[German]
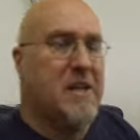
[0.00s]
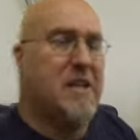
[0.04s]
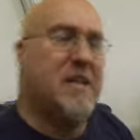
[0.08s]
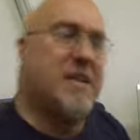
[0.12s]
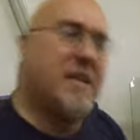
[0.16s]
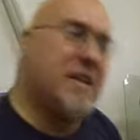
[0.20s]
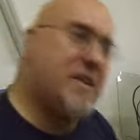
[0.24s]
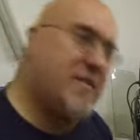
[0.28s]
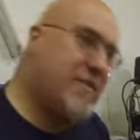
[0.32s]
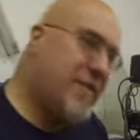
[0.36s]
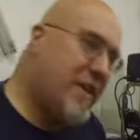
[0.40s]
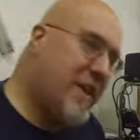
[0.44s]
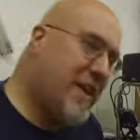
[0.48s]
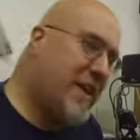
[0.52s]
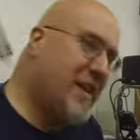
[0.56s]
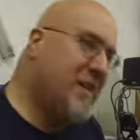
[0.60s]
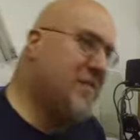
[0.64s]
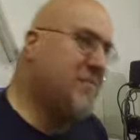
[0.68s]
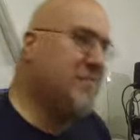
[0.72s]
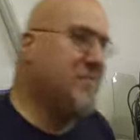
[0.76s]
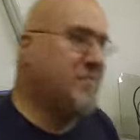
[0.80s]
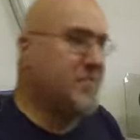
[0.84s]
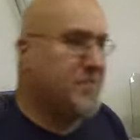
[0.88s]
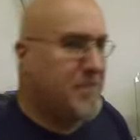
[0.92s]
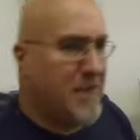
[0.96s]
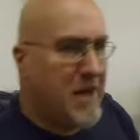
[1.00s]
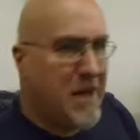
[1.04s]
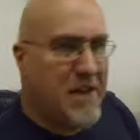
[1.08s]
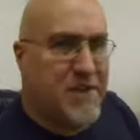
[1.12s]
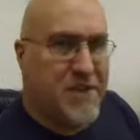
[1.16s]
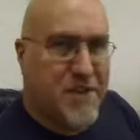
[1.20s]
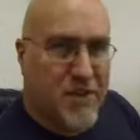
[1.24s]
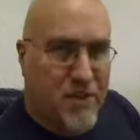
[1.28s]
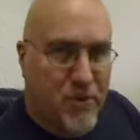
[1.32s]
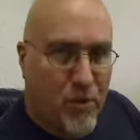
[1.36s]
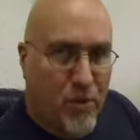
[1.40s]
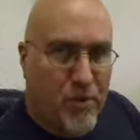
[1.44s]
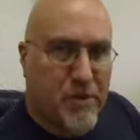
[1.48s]
Deswegen machen sie
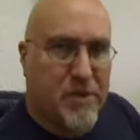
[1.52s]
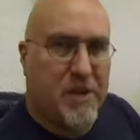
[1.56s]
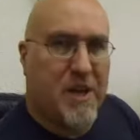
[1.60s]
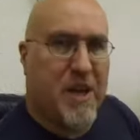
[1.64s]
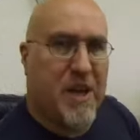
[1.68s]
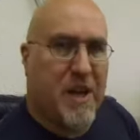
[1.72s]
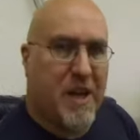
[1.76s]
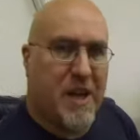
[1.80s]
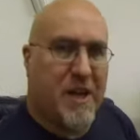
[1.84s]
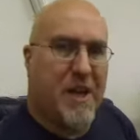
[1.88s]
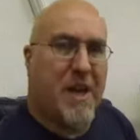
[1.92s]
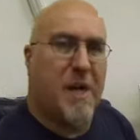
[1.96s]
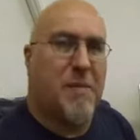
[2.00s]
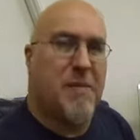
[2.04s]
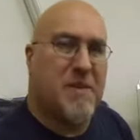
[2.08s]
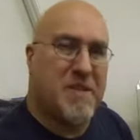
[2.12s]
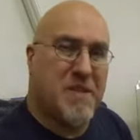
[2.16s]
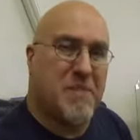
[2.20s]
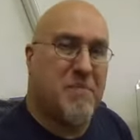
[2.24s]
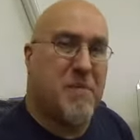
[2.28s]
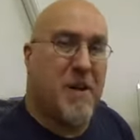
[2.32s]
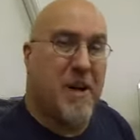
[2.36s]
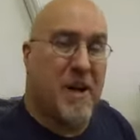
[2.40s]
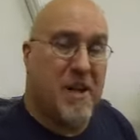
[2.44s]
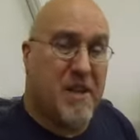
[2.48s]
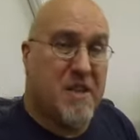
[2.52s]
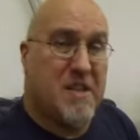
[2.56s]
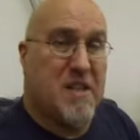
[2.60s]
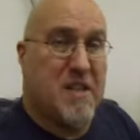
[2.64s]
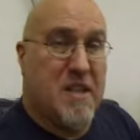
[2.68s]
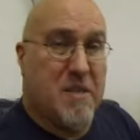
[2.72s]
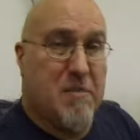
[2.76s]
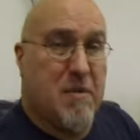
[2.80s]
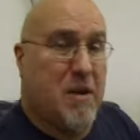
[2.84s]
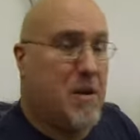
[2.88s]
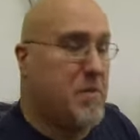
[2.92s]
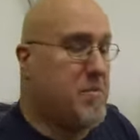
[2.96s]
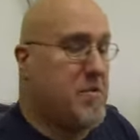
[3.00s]
es ungern, aber sie machen es
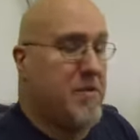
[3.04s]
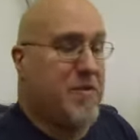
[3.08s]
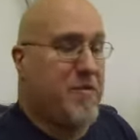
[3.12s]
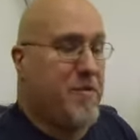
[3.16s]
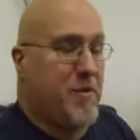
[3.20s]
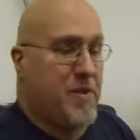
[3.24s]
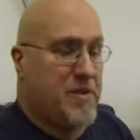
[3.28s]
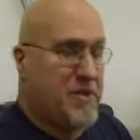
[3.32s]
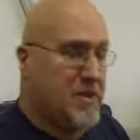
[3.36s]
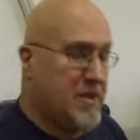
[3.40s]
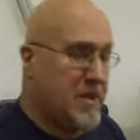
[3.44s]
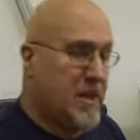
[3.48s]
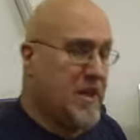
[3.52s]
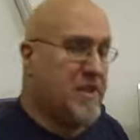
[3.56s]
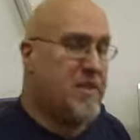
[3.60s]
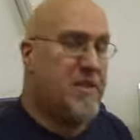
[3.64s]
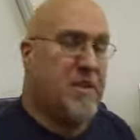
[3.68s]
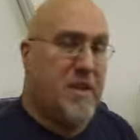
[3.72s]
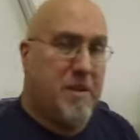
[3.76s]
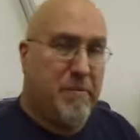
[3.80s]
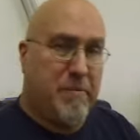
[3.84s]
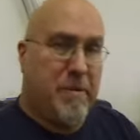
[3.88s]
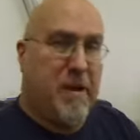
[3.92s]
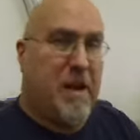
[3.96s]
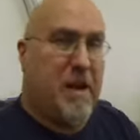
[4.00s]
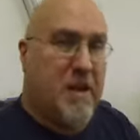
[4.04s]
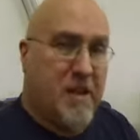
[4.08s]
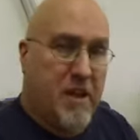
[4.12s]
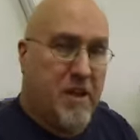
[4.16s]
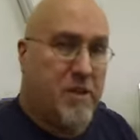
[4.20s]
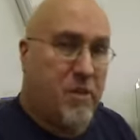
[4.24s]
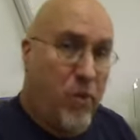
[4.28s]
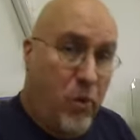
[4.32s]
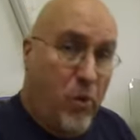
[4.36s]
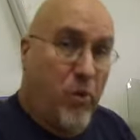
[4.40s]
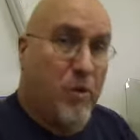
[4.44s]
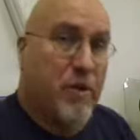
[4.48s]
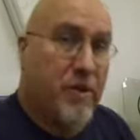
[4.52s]
lieber, bevor sie also den Ball dann
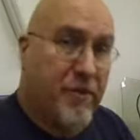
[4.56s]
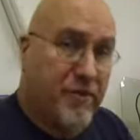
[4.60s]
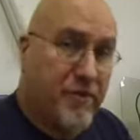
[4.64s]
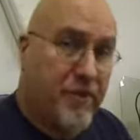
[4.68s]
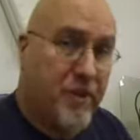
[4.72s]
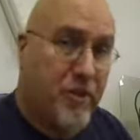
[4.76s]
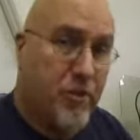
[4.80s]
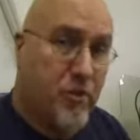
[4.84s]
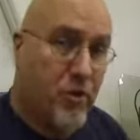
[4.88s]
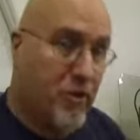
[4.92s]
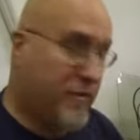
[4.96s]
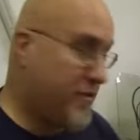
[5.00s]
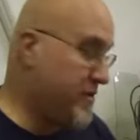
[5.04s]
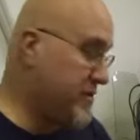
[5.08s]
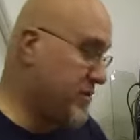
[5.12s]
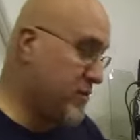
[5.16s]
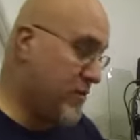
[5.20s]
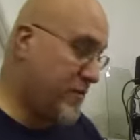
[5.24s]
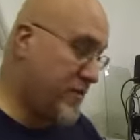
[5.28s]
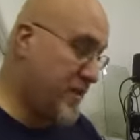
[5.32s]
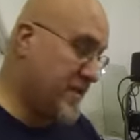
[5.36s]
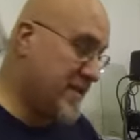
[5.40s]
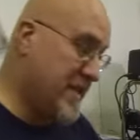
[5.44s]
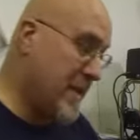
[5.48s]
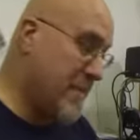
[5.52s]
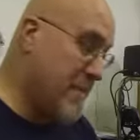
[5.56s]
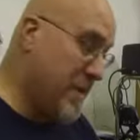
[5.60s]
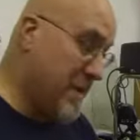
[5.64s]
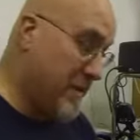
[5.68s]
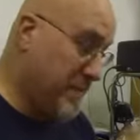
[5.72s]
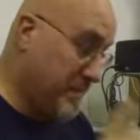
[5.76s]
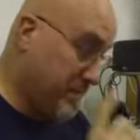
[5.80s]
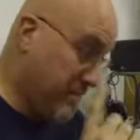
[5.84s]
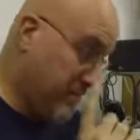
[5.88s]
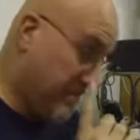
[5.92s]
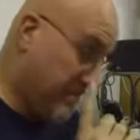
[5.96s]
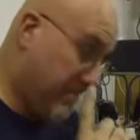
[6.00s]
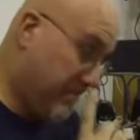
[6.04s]
ohne Field Goal Versuch versemmeln.
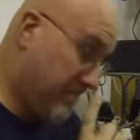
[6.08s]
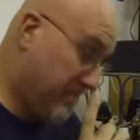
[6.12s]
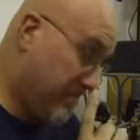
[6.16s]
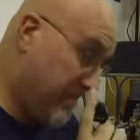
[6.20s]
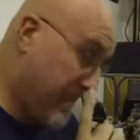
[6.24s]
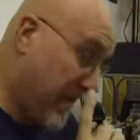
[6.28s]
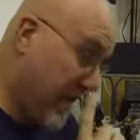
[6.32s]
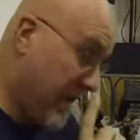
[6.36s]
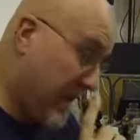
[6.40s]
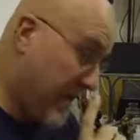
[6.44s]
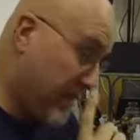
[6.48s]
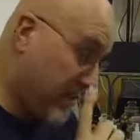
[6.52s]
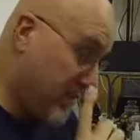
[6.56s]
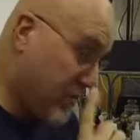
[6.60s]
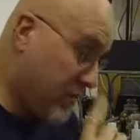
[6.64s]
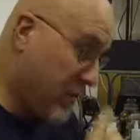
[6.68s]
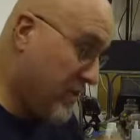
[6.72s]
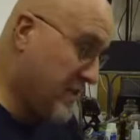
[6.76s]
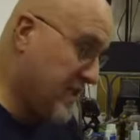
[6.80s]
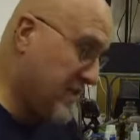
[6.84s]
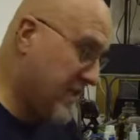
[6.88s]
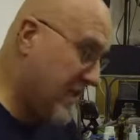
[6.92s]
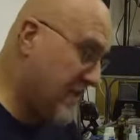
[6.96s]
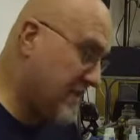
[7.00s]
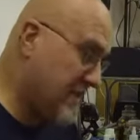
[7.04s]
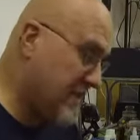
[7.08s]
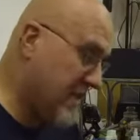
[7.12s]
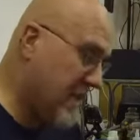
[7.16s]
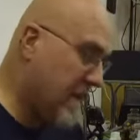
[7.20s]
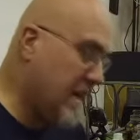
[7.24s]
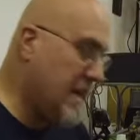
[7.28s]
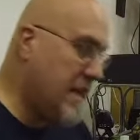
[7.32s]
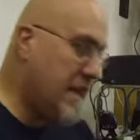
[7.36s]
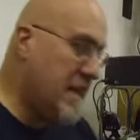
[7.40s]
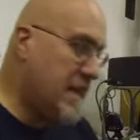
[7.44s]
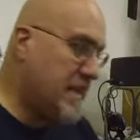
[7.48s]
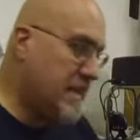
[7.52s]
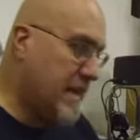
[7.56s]
Naja, so ist das.
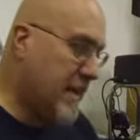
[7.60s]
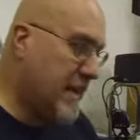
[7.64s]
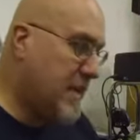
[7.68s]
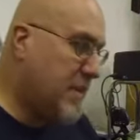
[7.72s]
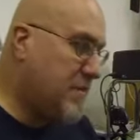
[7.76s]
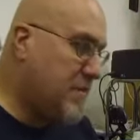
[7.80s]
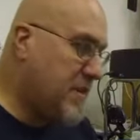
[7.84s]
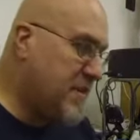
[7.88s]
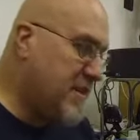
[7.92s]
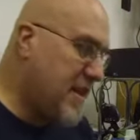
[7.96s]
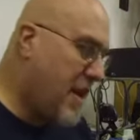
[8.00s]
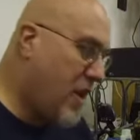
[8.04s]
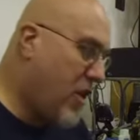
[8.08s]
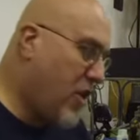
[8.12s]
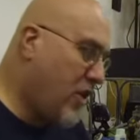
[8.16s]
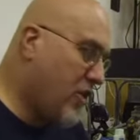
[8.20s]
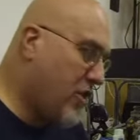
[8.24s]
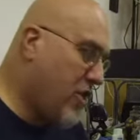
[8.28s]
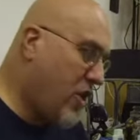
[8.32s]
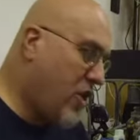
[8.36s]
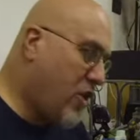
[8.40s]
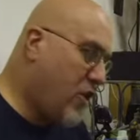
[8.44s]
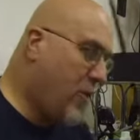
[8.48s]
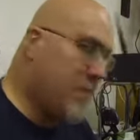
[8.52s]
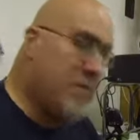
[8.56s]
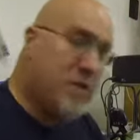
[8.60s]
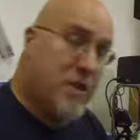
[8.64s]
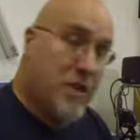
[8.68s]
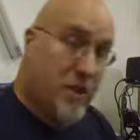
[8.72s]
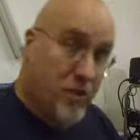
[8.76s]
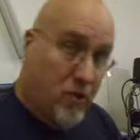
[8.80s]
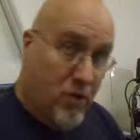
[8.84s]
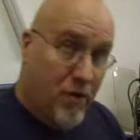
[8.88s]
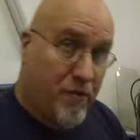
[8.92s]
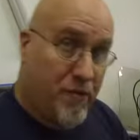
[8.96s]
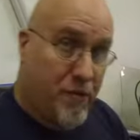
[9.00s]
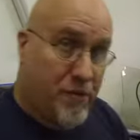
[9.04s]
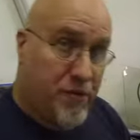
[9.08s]
Dann gibt es auch noch, um die
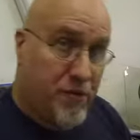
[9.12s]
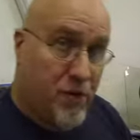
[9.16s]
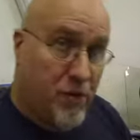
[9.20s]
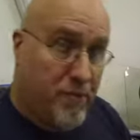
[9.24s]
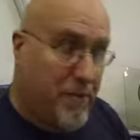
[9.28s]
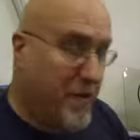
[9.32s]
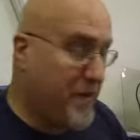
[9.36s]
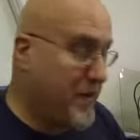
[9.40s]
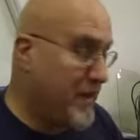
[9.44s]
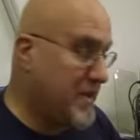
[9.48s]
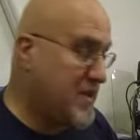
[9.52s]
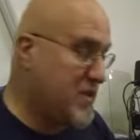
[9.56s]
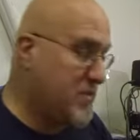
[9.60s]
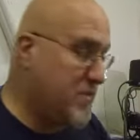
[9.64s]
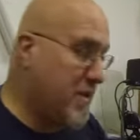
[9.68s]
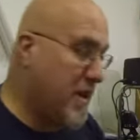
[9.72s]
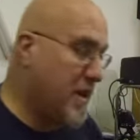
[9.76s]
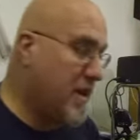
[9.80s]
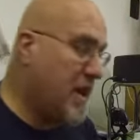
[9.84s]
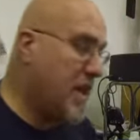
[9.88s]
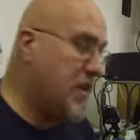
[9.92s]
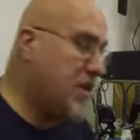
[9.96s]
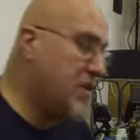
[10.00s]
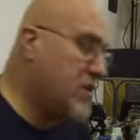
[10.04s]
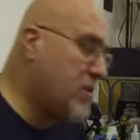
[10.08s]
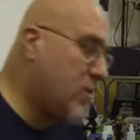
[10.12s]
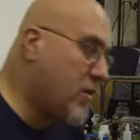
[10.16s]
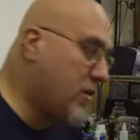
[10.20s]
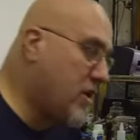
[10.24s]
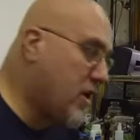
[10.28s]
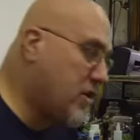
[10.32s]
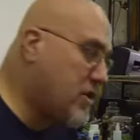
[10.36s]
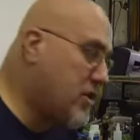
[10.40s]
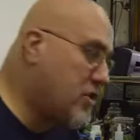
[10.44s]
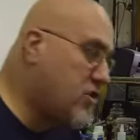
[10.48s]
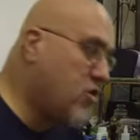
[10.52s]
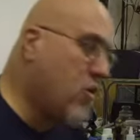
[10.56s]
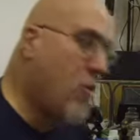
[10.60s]
Konfusion perfekt zu machen, eine
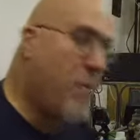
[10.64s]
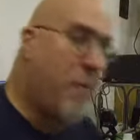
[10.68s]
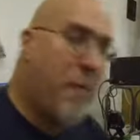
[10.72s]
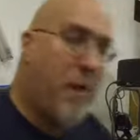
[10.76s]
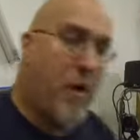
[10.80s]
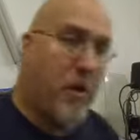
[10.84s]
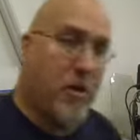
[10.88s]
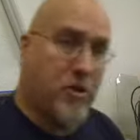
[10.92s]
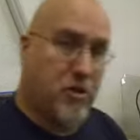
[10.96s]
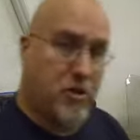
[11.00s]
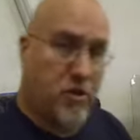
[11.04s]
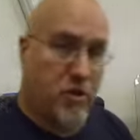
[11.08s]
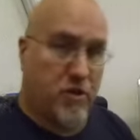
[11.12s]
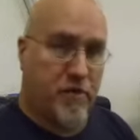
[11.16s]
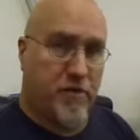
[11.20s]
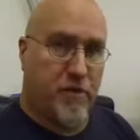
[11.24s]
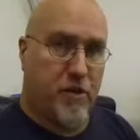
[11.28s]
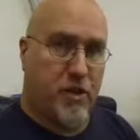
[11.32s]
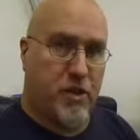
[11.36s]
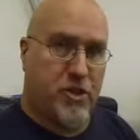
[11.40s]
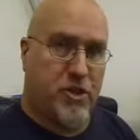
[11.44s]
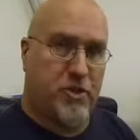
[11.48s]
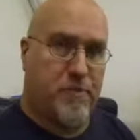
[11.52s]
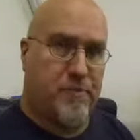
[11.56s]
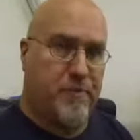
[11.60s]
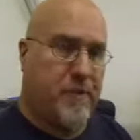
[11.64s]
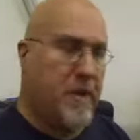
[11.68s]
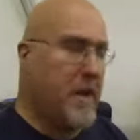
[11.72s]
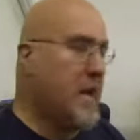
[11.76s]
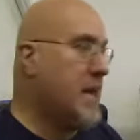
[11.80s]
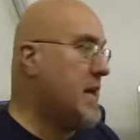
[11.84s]
sogenannte Two-Point-Conversion.